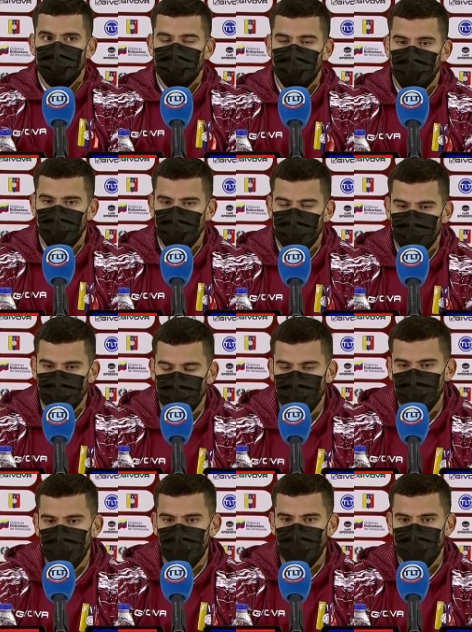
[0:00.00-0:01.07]
bueno, sin
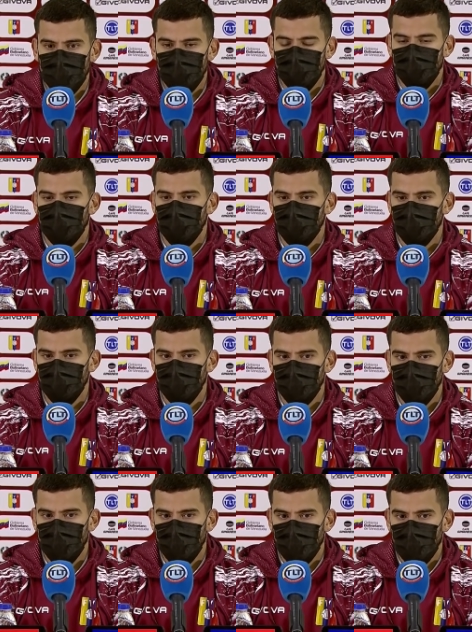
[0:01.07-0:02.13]
duda que
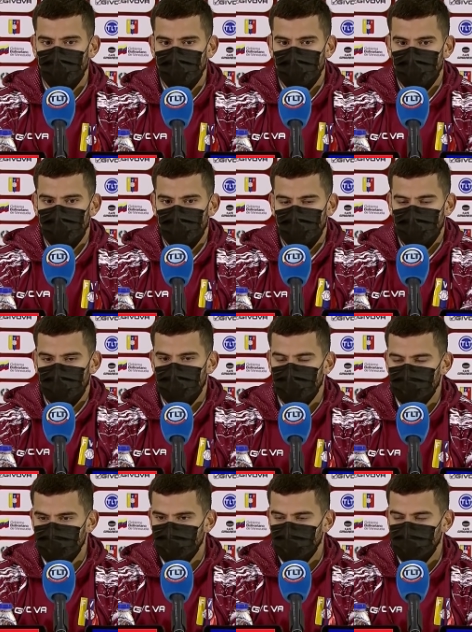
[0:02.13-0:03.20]
buenas
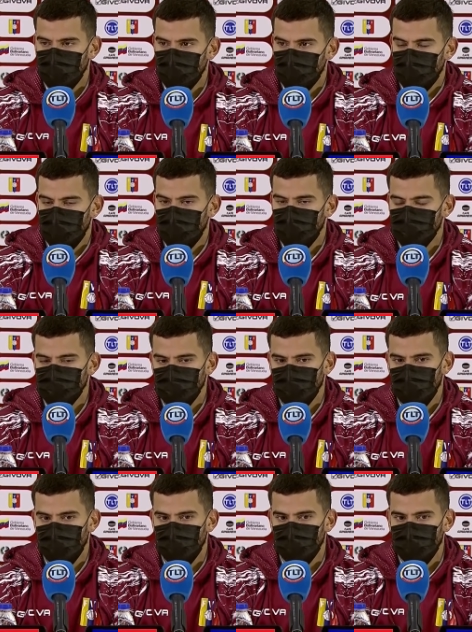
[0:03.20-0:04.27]
noches primero que nada, sin
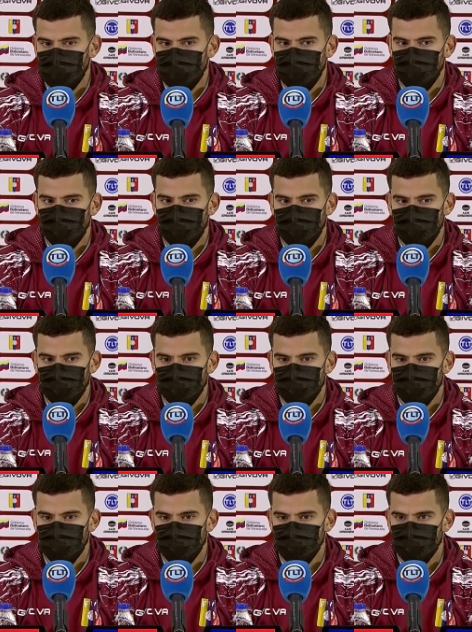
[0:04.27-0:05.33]
duda que perder pues
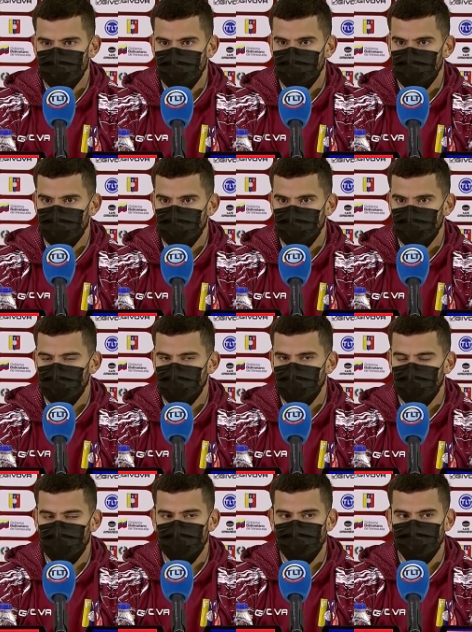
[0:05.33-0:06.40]
siempre te
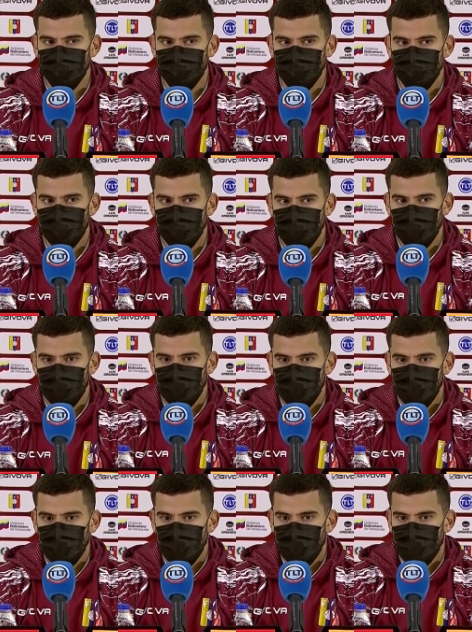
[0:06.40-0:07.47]
deja
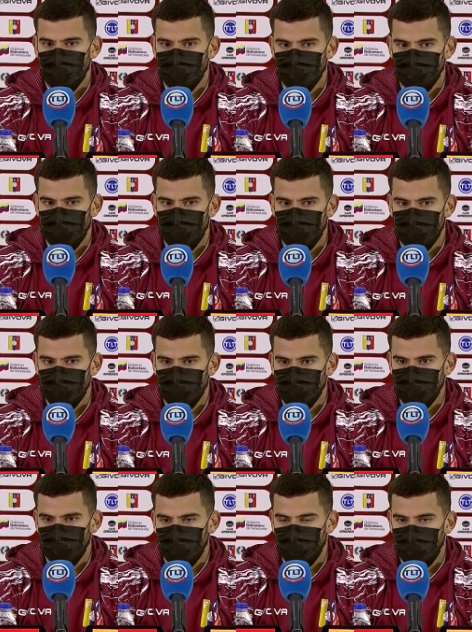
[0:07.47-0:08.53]
emocionalmente pues
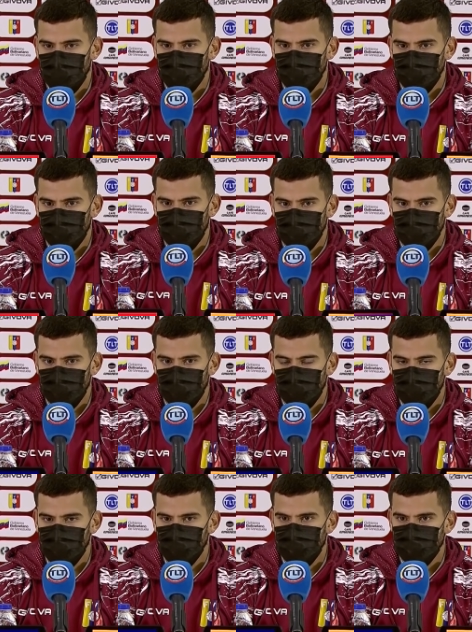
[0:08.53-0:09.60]
tocado porque
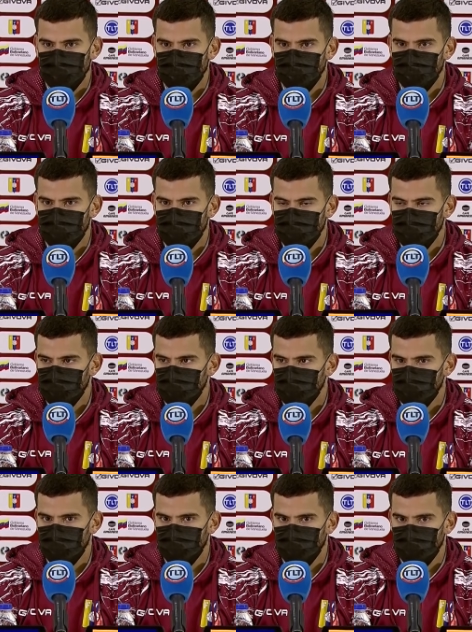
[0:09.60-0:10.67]
queríamos hacer un partido,
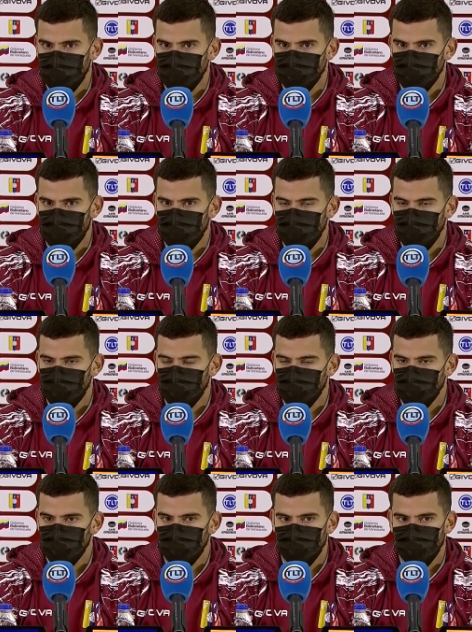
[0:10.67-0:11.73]
que pudiéramos sacar algún
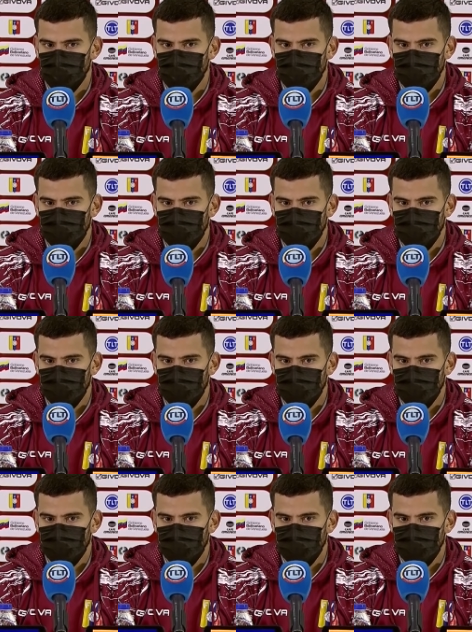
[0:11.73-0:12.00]
punto.